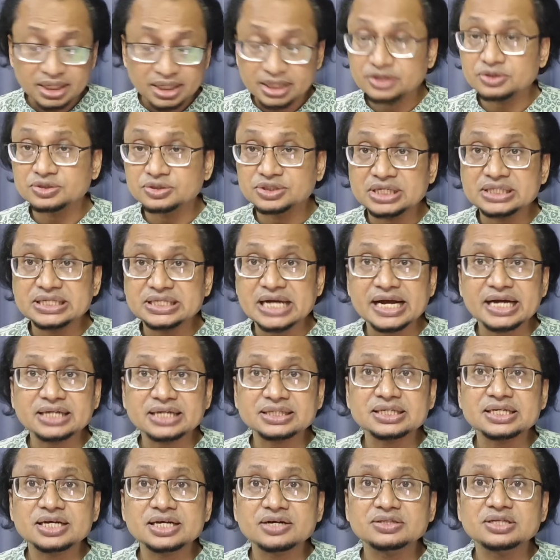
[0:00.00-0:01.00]
কিন্তু যে
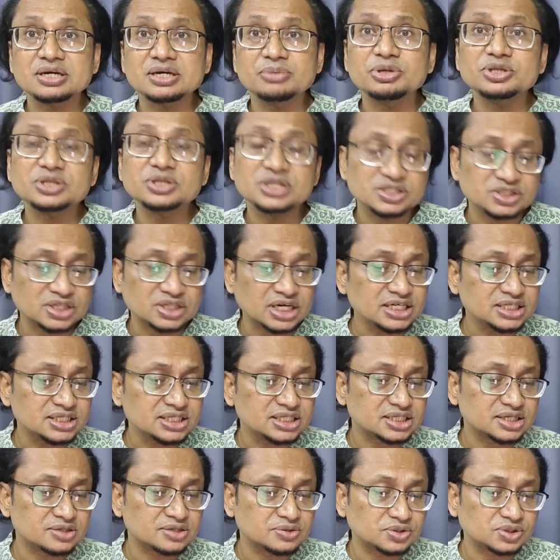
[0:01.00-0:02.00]
জায়গাটা নিয়ে কথা বলতে চাই
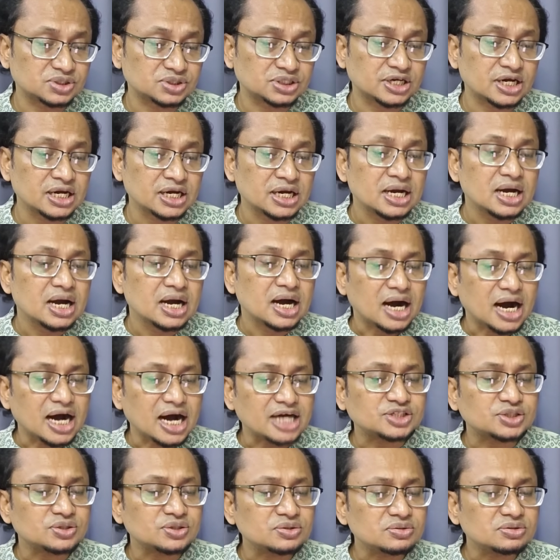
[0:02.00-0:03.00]
সেটা হচ্ছে
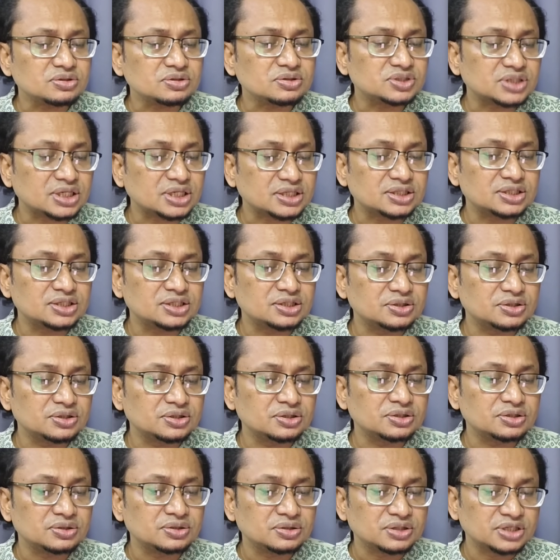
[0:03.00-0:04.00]
আসন্ন জাতীয়
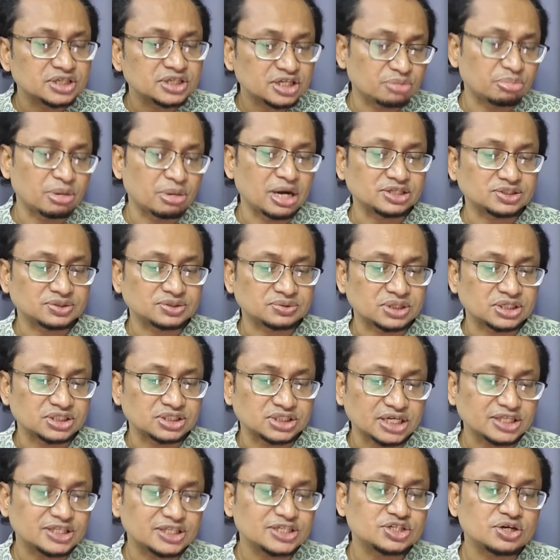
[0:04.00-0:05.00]
নির্বাচনে
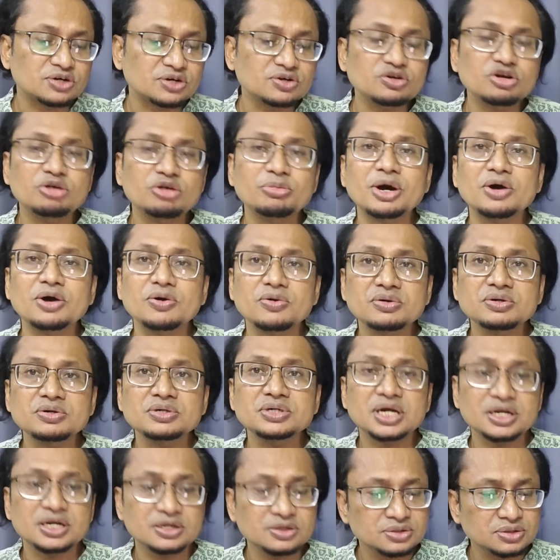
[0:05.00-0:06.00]
জাতিসংঘ বা
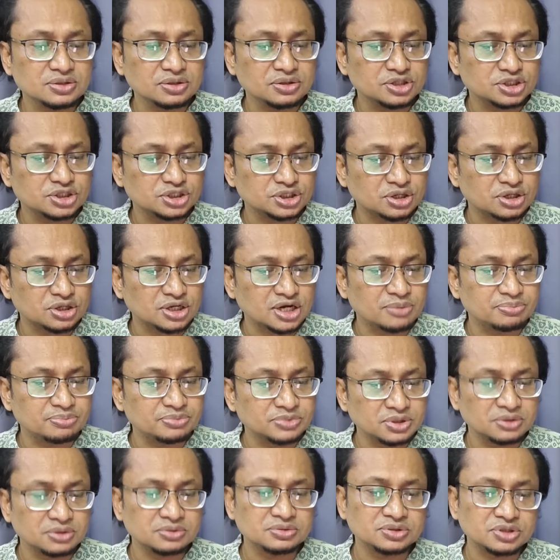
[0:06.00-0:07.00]
অন্যান্য
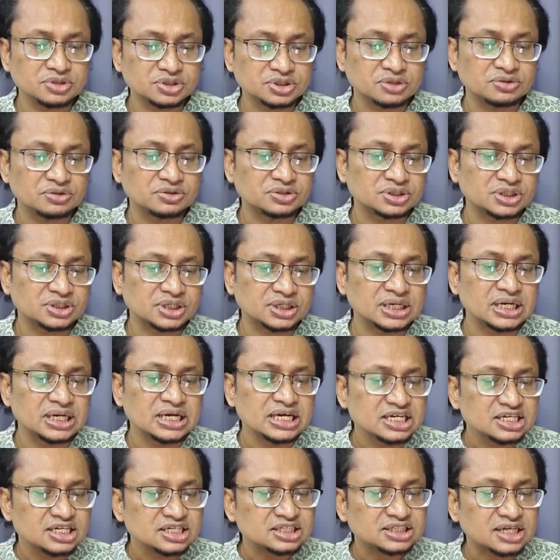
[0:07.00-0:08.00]
স্বনামধন্য সংস্থার
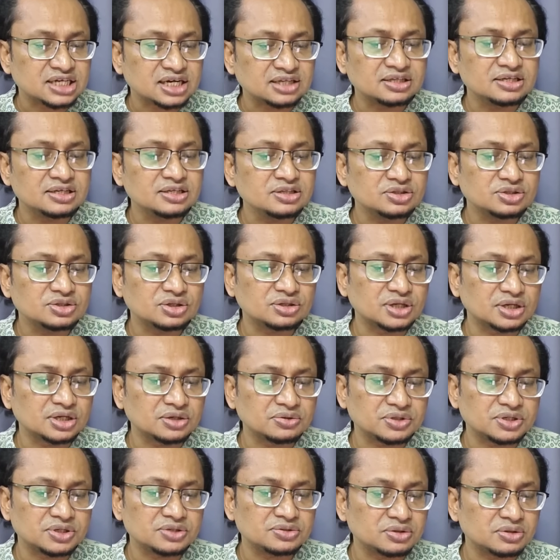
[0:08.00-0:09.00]
স্বাধীন
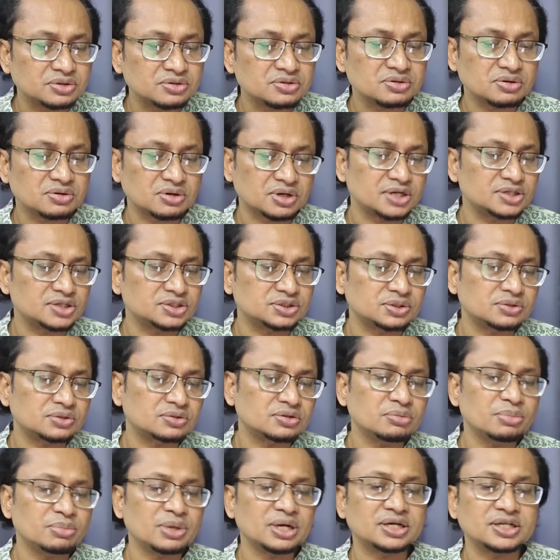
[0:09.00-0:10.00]
তদারকি গ্রহণ করার
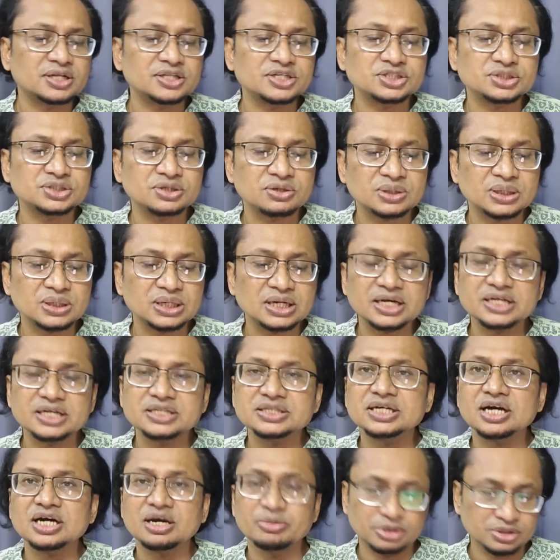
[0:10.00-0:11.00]
জন্য বাংলাদেশ সরকারের
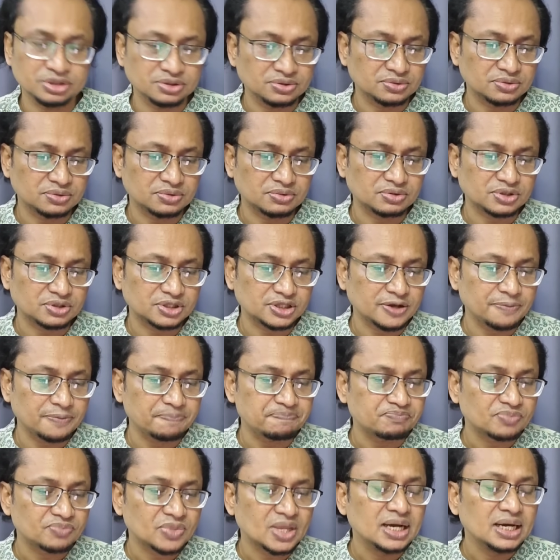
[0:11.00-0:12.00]
কাছে আবেদন করতে
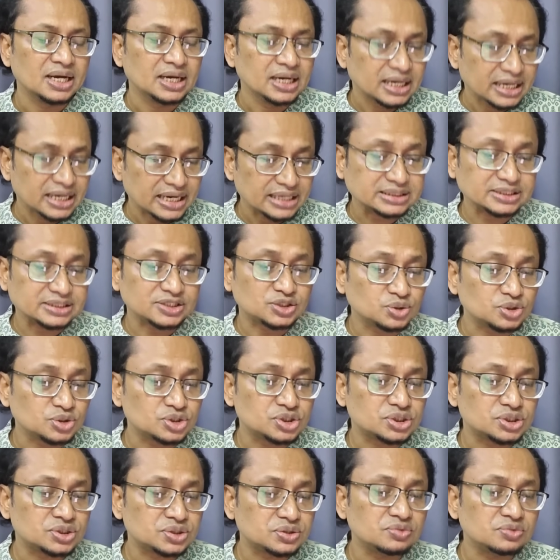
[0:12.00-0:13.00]
একটি
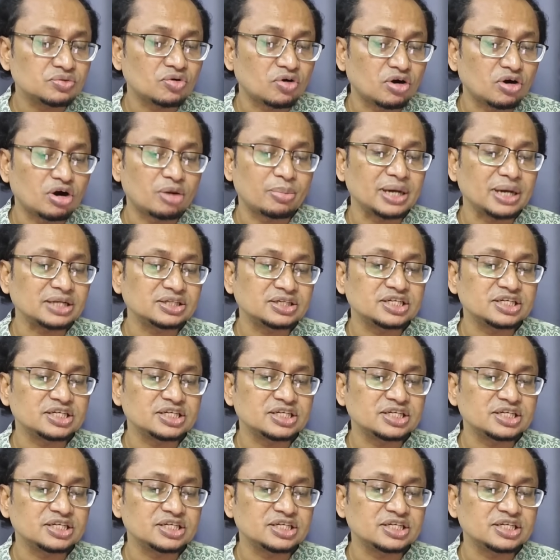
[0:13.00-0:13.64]
সুষ্ঠু ও অবাধ